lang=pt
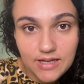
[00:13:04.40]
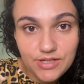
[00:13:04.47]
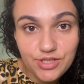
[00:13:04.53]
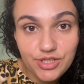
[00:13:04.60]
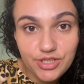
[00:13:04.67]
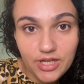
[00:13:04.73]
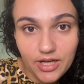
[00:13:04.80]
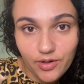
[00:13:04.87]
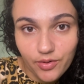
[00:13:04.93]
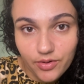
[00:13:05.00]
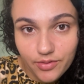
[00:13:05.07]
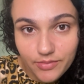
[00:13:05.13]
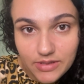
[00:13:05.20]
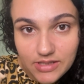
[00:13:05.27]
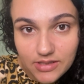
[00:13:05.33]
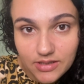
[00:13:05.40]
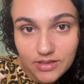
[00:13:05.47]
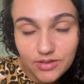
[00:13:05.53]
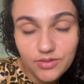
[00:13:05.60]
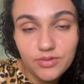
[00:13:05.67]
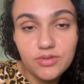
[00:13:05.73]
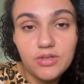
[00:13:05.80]
a gente tá
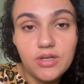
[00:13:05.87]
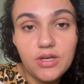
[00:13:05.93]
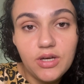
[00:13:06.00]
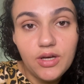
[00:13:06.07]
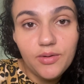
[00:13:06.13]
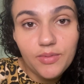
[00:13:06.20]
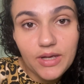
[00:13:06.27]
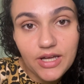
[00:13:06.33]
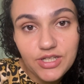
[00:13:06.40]
economizando, porque a